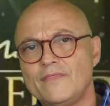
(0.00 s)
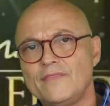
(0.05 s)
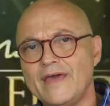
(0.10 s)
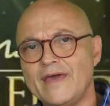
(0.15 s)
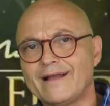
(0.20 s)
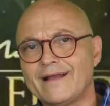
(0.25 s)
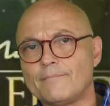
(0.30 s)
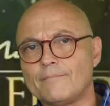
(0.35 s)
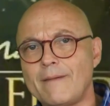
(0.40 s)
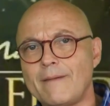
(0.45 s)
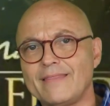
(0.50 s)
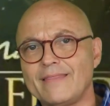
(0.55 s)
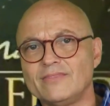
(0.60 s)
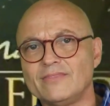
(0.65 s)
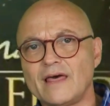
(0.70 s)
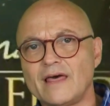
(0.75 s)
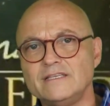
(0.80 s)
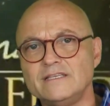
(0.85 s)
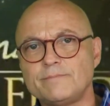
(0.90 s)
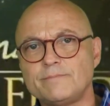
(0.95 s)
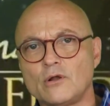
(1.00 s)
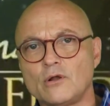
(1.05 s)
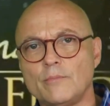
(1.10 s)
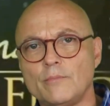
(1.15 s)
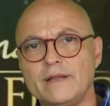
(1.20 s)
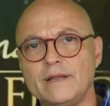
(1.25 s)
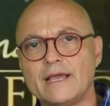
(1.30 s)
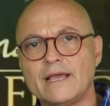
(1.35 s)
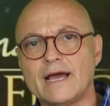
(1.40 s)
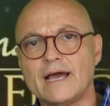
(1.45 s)
de hermandad
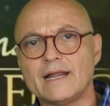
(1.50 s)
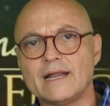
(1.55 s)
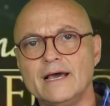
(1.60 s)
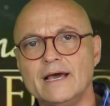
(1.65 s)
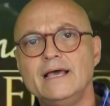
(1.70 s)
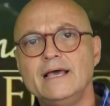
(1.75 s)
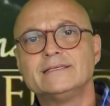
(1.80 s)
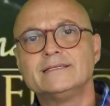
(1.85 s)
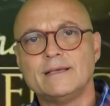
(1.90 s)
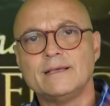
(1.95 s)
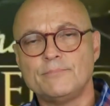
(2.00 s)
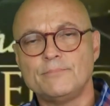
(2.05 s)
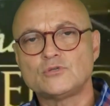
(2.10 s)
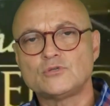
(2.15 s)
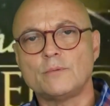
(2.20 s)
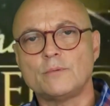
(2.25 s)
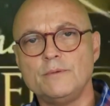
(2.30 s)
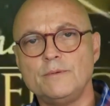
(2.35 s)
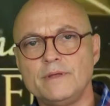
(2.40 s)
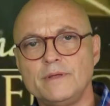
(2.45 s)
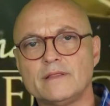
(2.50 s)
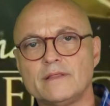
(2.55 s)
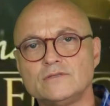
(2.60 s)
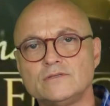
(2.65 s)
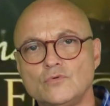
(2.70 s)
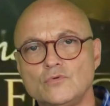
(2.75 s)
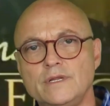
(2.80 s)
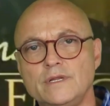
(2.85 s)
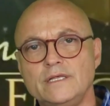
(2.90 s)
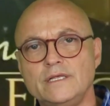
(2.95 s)
hispanoamericana se empezó a vivir
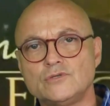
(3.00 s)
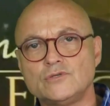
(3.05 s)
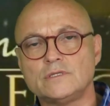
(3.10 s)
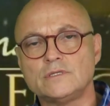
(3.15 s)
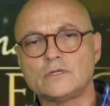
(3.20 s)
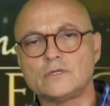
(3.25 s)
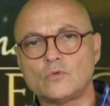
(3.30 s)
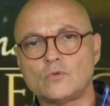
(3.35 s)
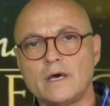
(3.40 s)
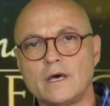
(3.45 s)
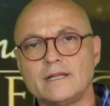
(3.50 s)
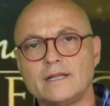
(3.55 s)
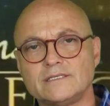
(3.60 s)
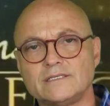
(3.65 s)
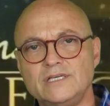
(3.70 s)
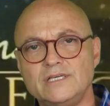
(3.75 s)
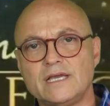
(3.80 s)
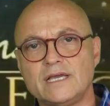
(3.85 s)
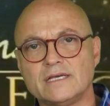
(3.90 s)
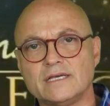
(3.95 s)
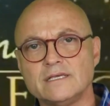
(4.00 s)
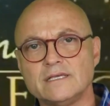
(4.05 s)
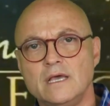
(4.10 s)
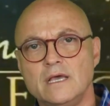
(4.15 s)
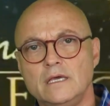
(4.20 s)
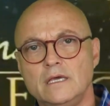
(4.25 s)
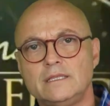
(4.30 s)
desde un inicio entre todas las chicas